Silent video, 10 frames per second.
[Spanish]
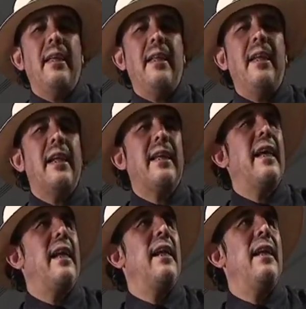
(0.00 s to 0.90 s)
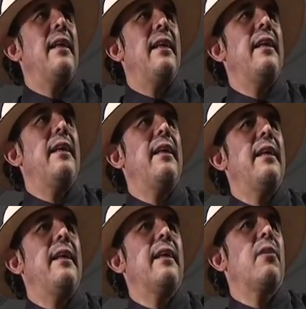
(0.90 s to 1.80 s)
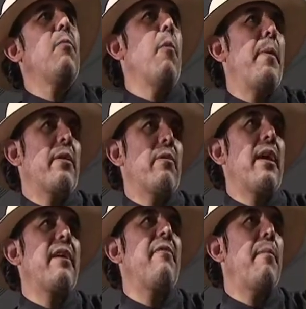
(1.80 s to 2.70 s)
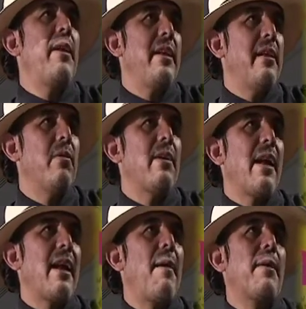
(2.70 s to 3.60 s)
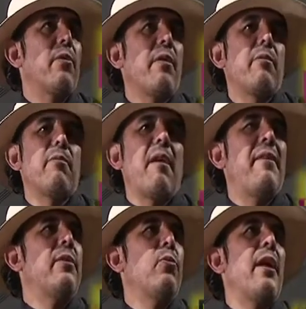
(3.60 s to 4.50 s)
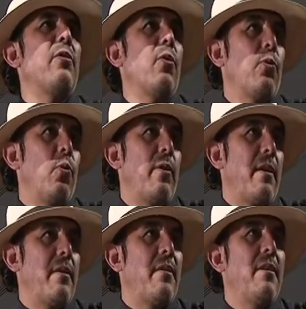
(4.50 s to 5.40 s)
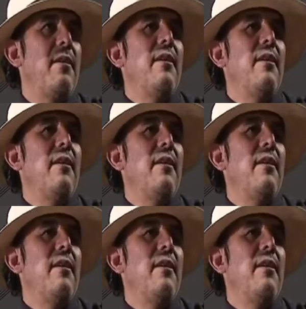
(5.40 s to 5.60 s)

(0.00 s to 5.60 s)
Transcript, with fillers: eh, en el que él, eh, como personaje femenino, narraba todas sus aventuras nocturnas.